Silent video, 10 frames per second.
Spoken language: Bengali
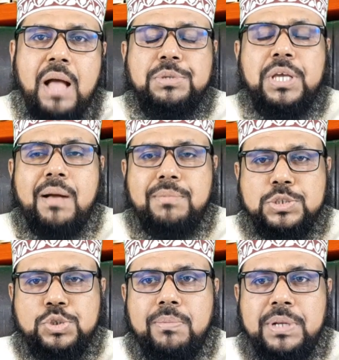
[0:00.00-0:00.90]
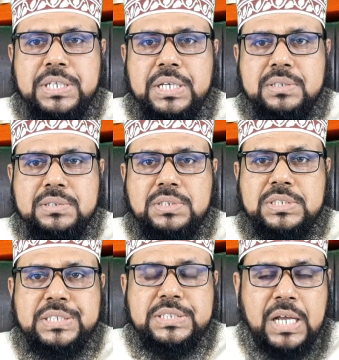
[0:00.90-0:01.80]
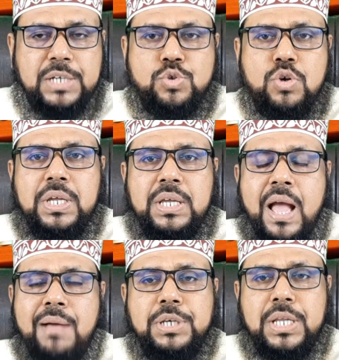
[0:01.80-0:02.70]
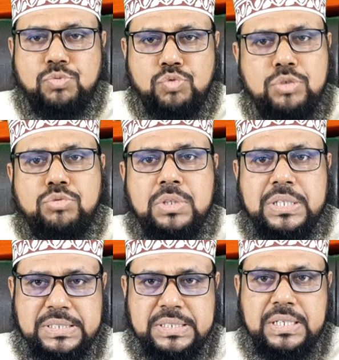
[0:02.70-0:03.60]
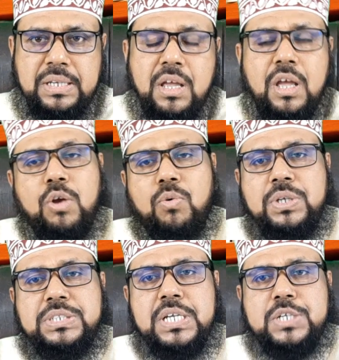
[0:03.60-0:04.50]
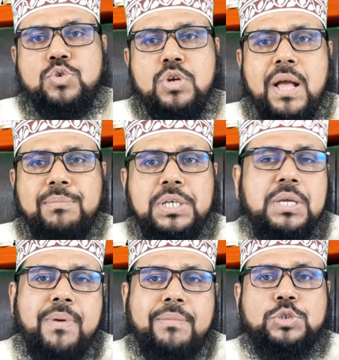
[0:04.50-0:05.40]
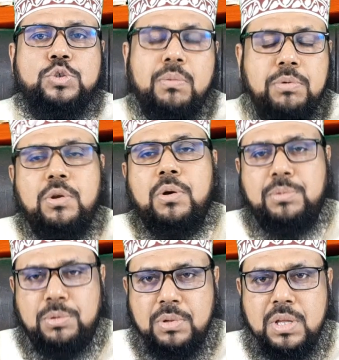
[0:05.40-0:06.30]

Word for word: আমি আমার সমাজের যে সেক্টরেই আমি নেতৃত্ব দিচ্ছি ওই সেক্টরে আমি কিভাবে সফল হব